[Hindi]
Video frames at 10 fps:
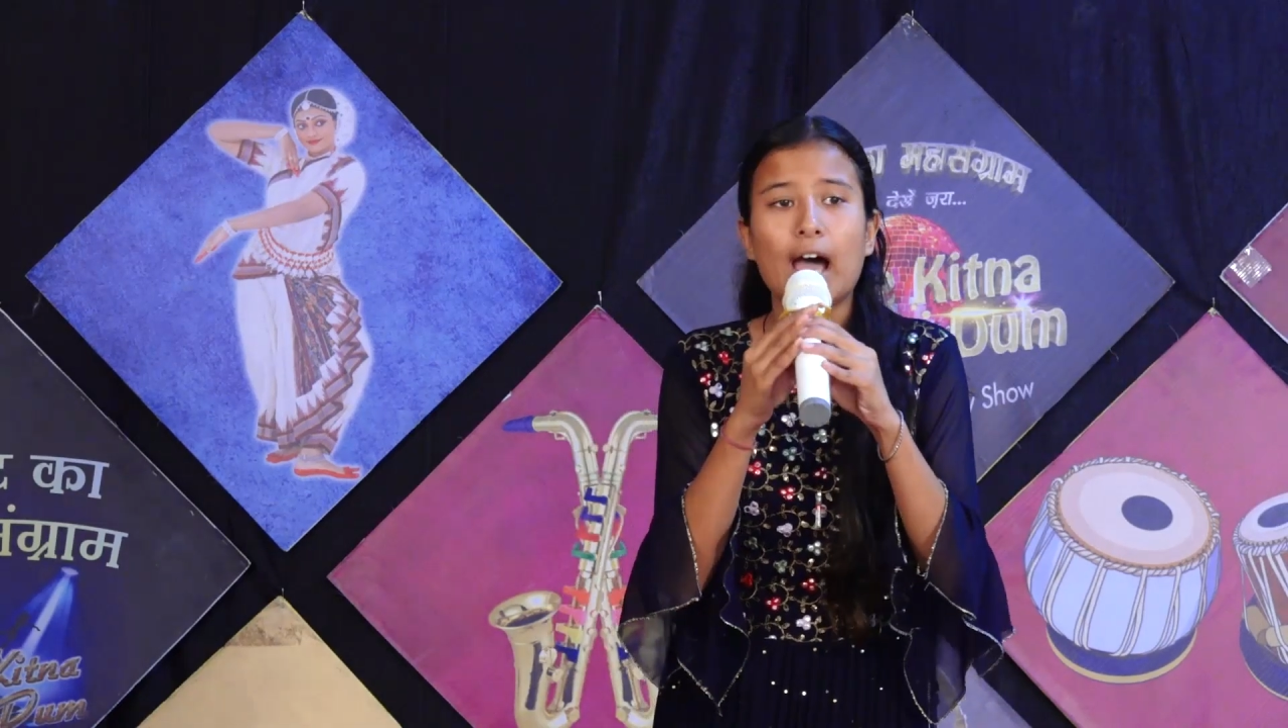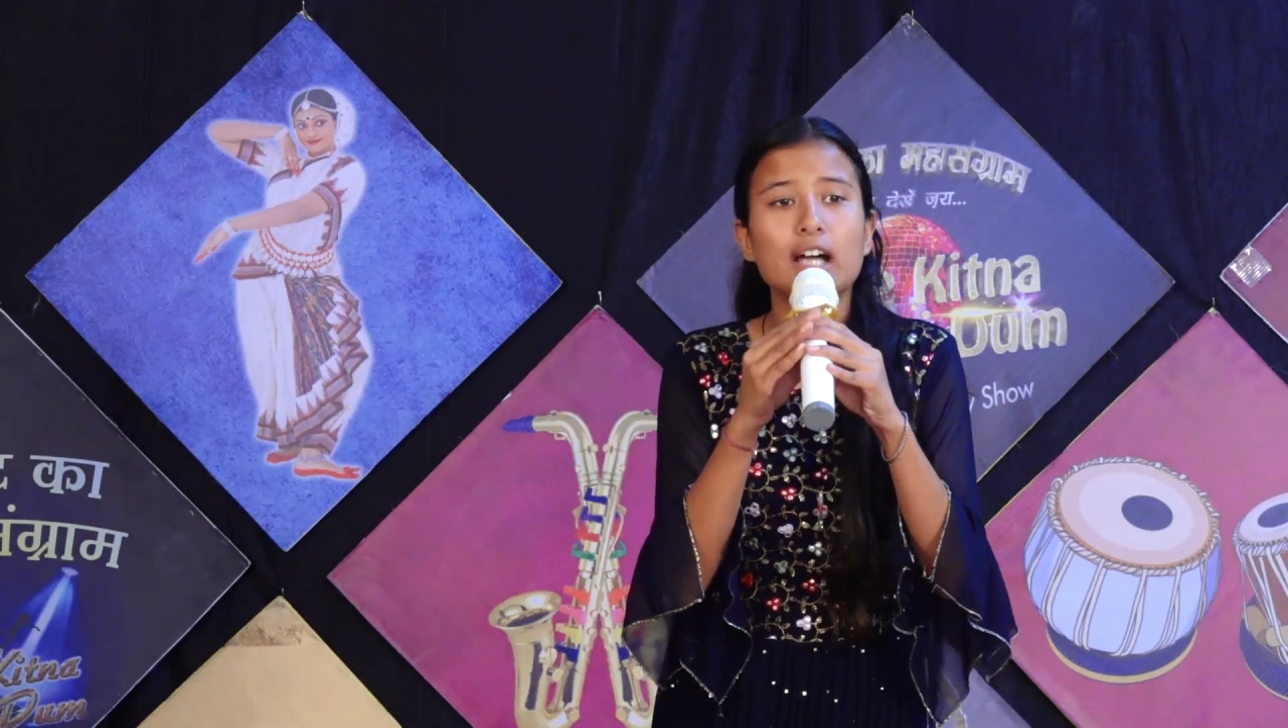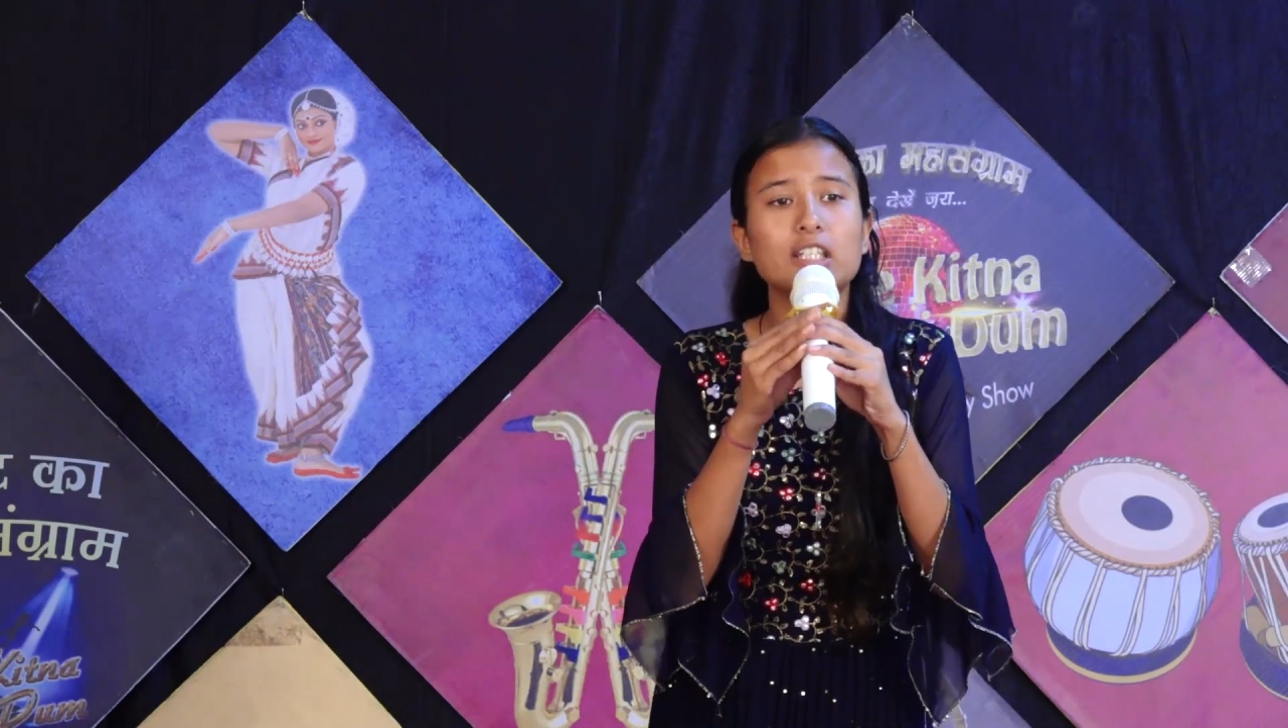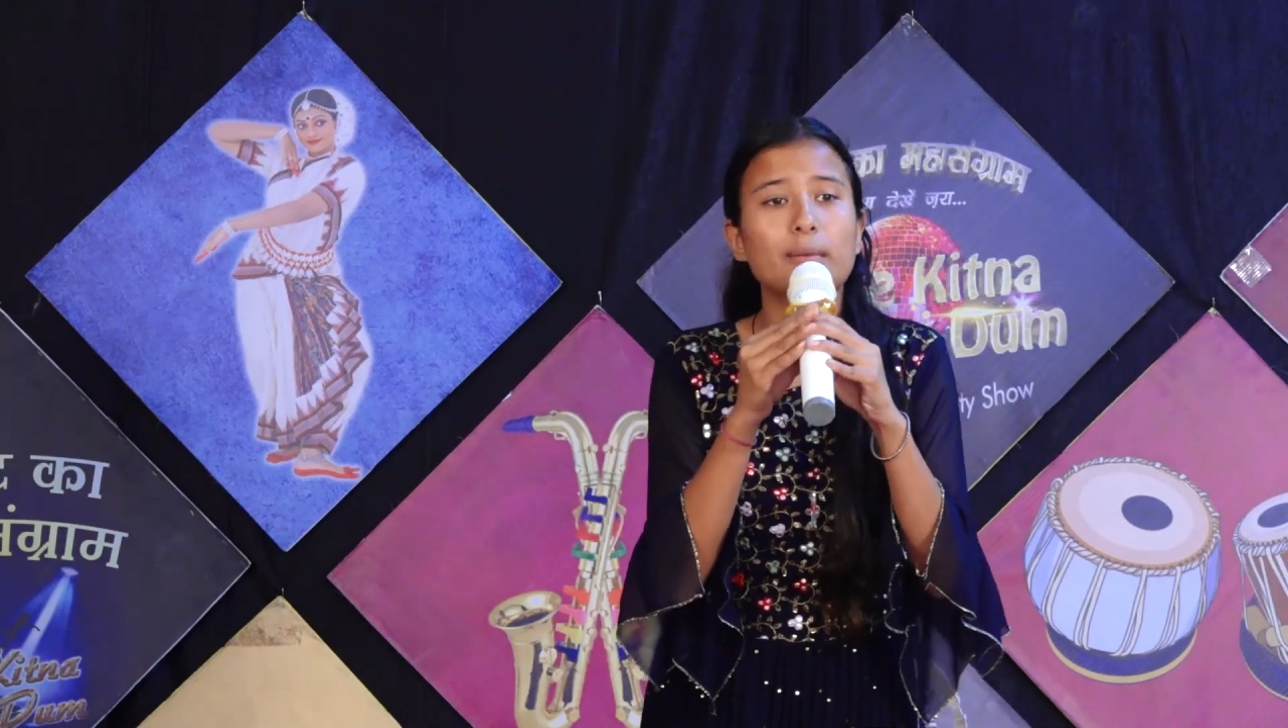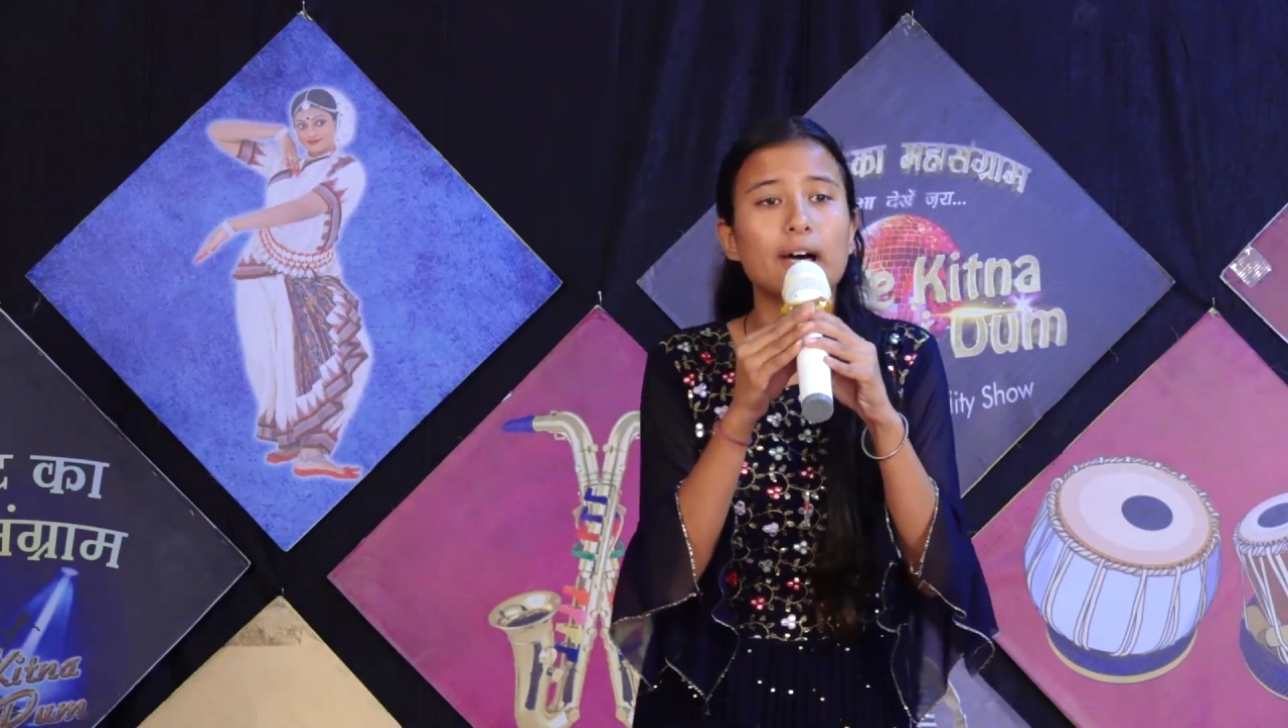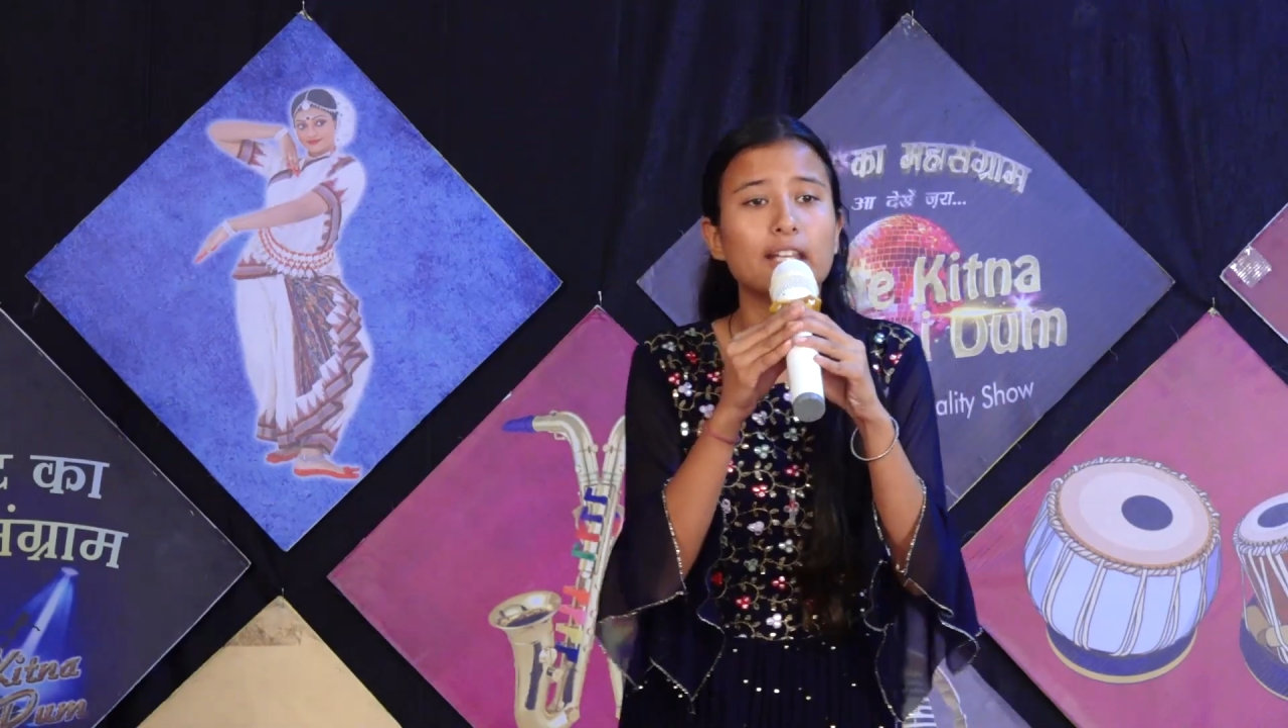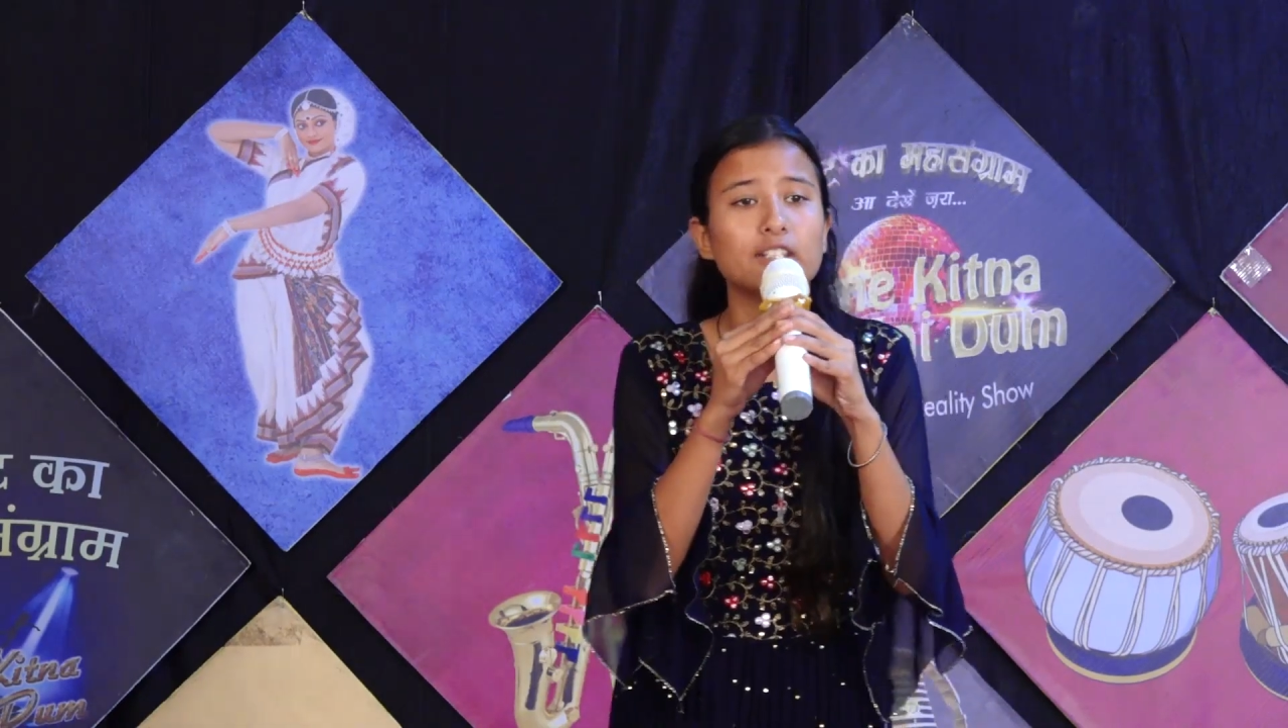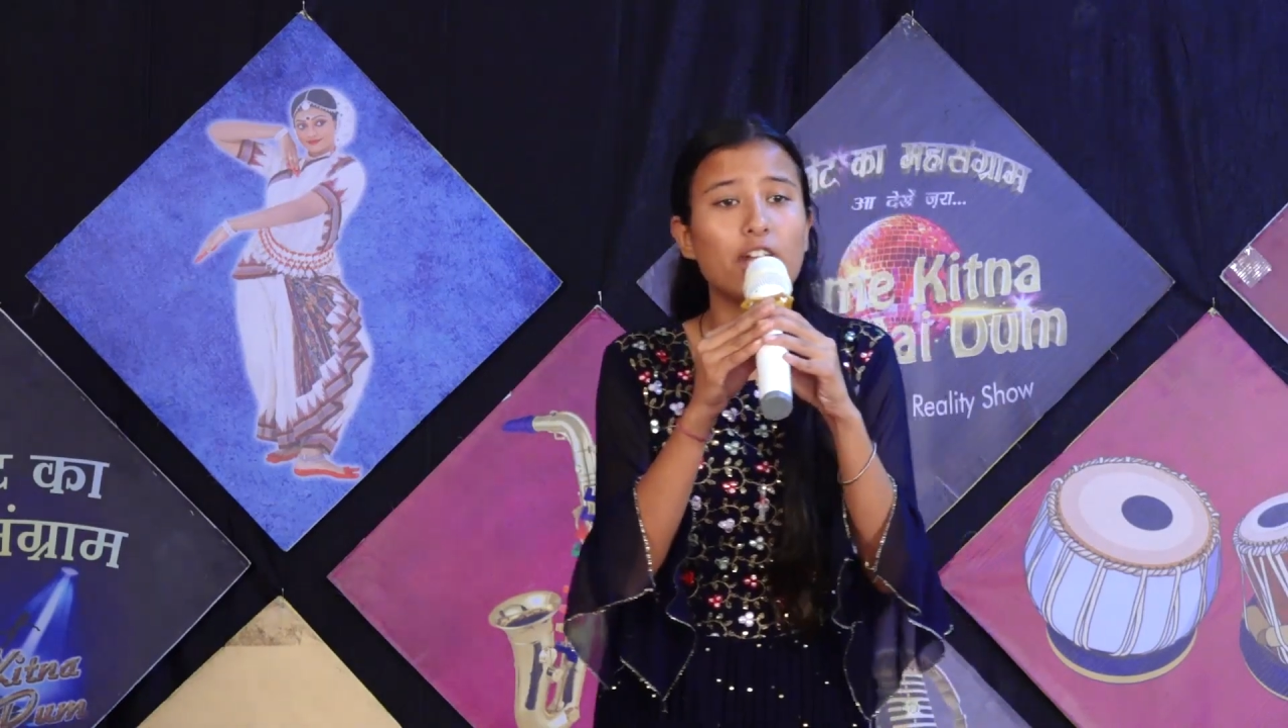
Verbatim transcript: आज हमारे